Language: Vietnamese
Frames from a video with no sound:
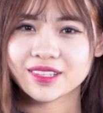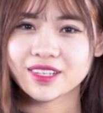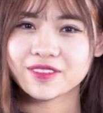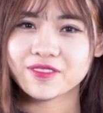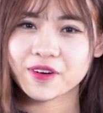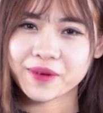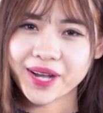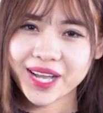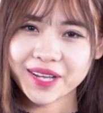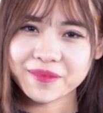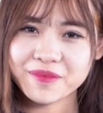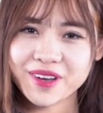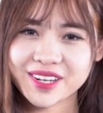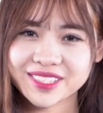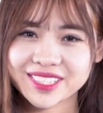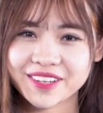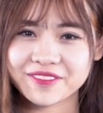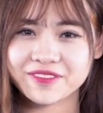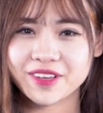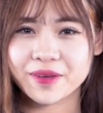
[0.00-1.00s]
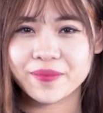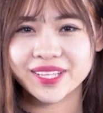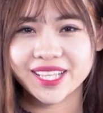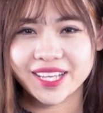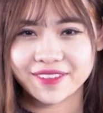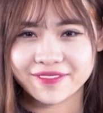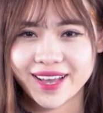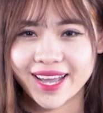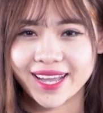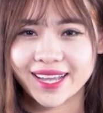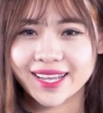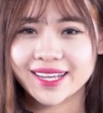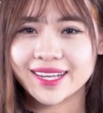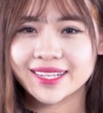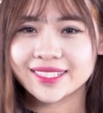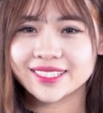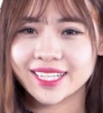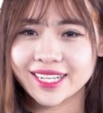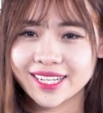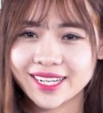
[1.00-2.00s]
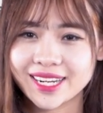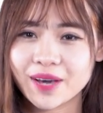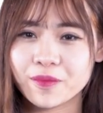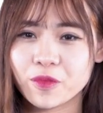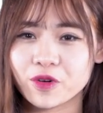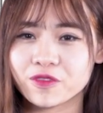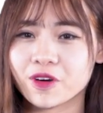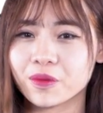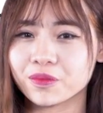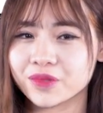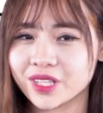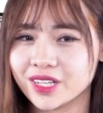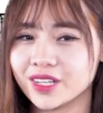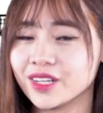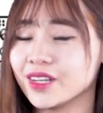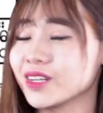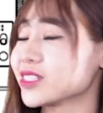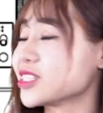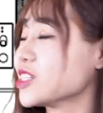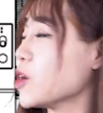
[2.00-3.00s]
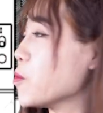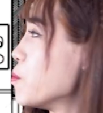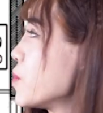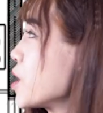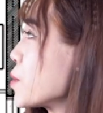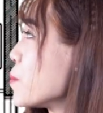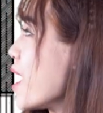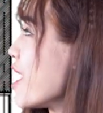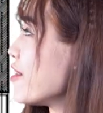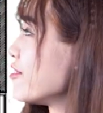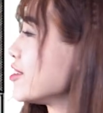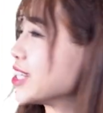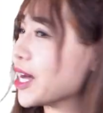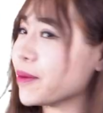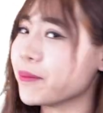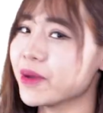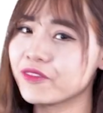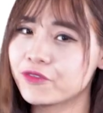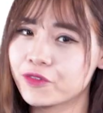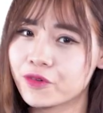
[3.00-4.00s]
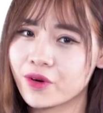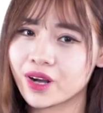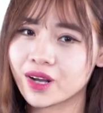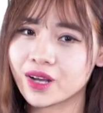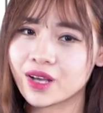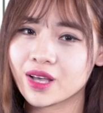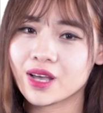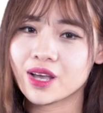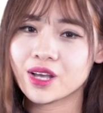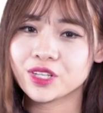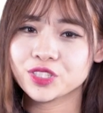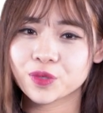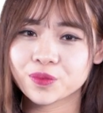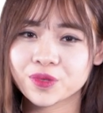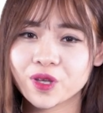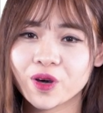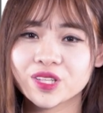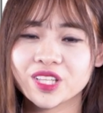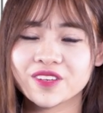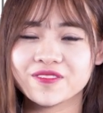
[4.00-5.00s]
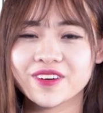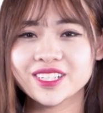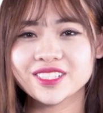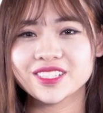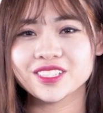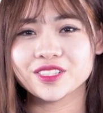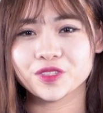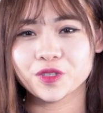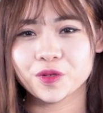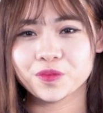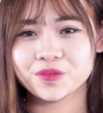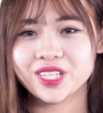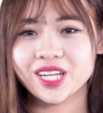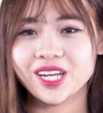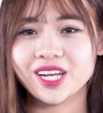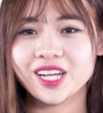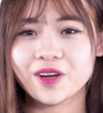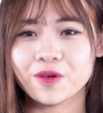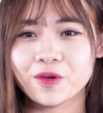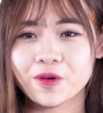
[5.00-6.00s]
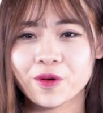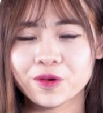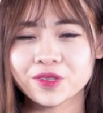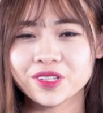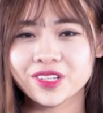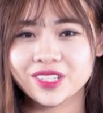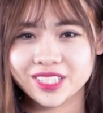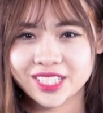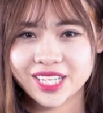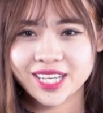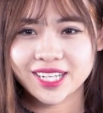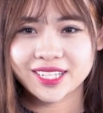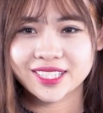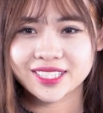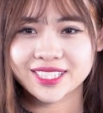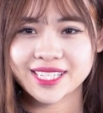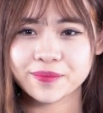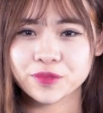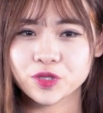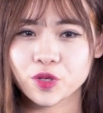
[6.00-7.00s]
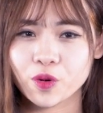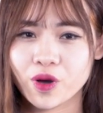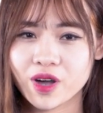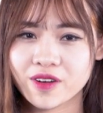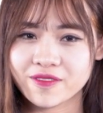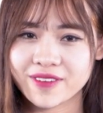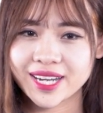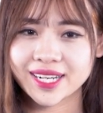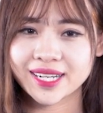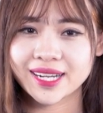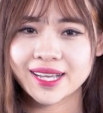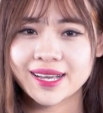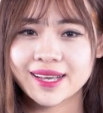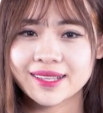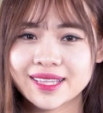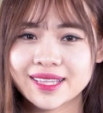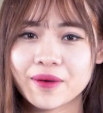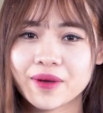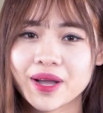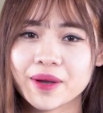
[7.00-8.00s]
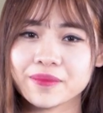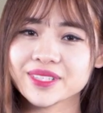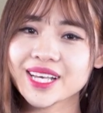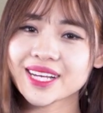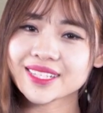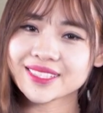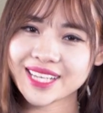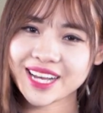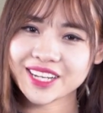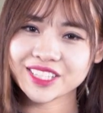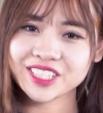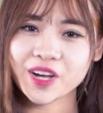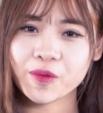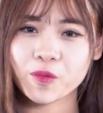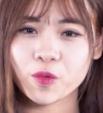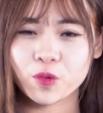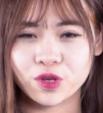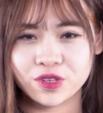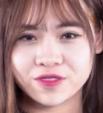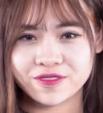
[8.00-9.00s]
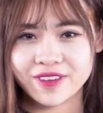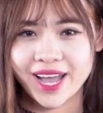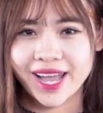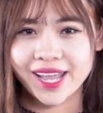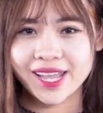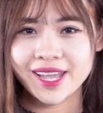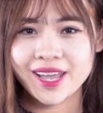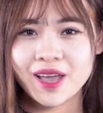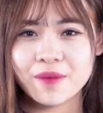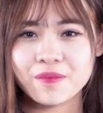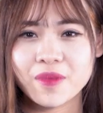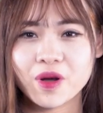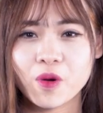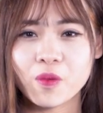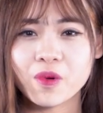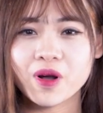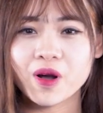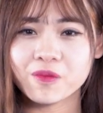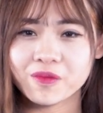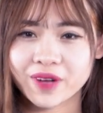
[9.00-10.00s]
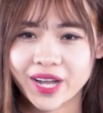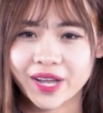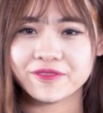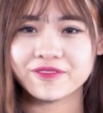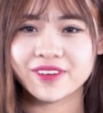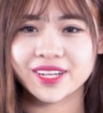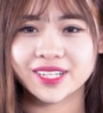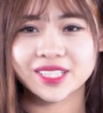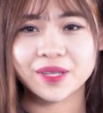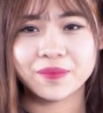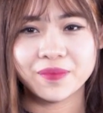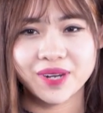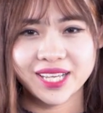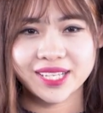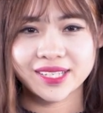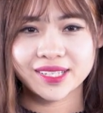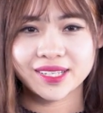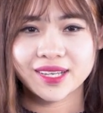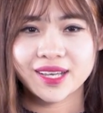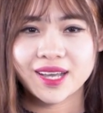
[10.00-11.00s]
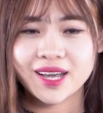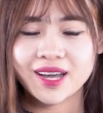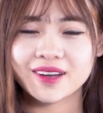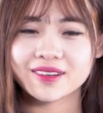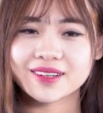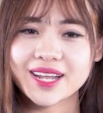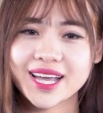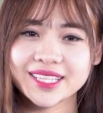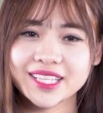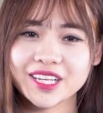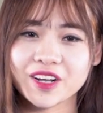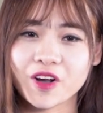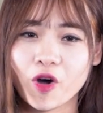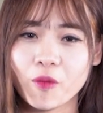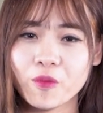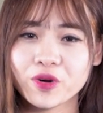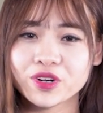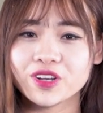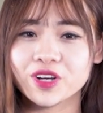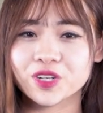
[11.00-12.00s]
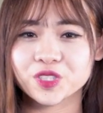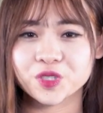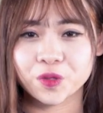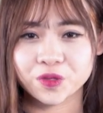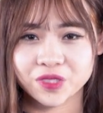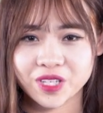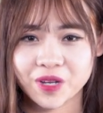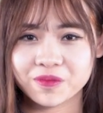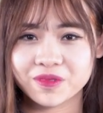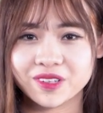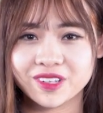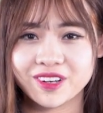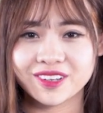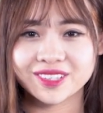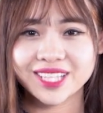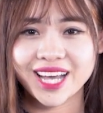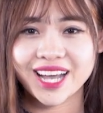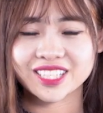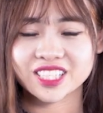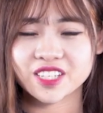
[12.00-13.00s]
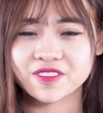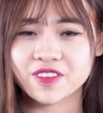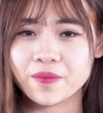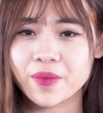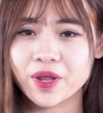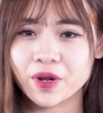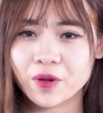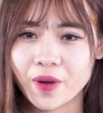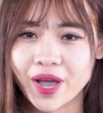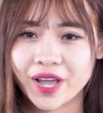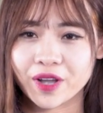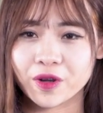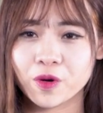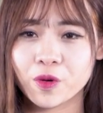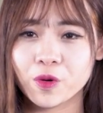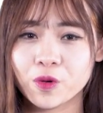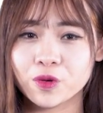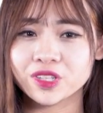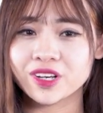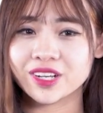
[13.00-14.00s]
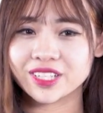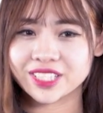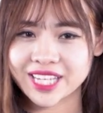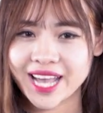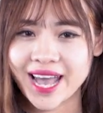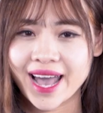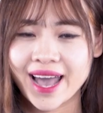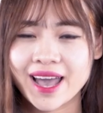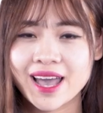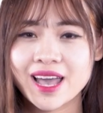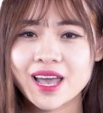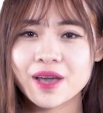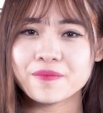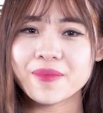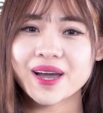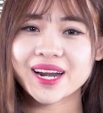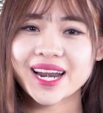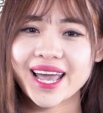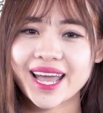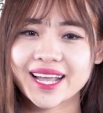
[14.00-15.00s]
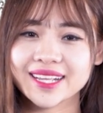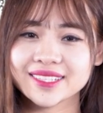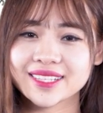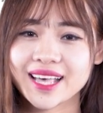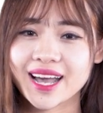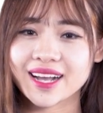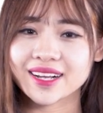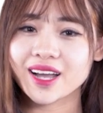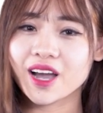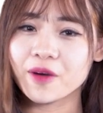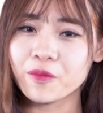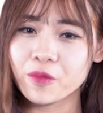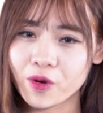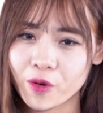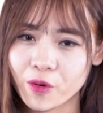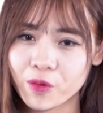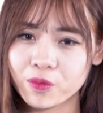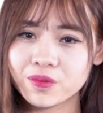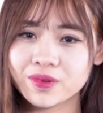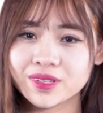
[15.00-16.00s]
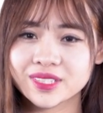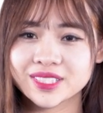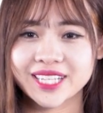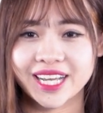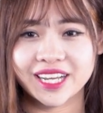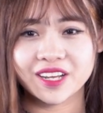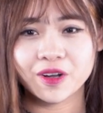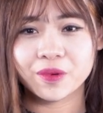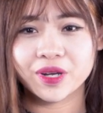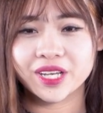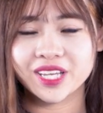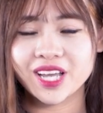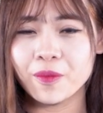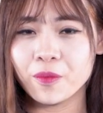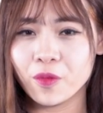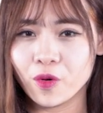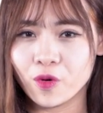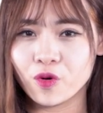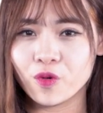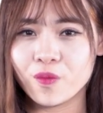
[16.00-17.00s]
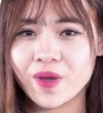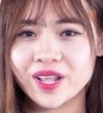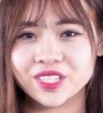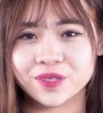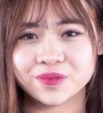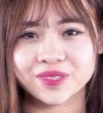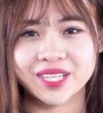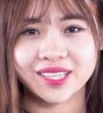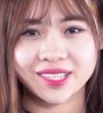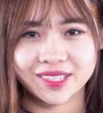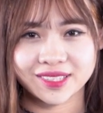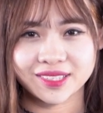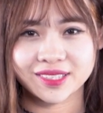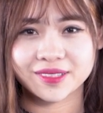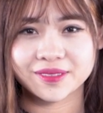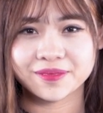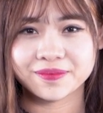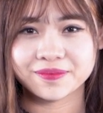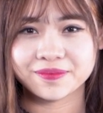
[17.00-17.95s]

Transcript: Từ phòng khách bước sang phía bên tay phải chính là một phòng thờ rộng 13,8m². Chúng tôi thì vẫn sử dụng chất liệu gỗ tự nhiên, chạm trổ hoa văn, tạo cảm giác sang trọng quý phái mà cũng không kém phần tâm linh. Ở đây thì có một cửa sổ rộng hướng thẳng ra phía bên ngoài khu thưởng trà, mang lại ánh sáng ấm cúng, tránh không khí âm u bên trong gian thờ.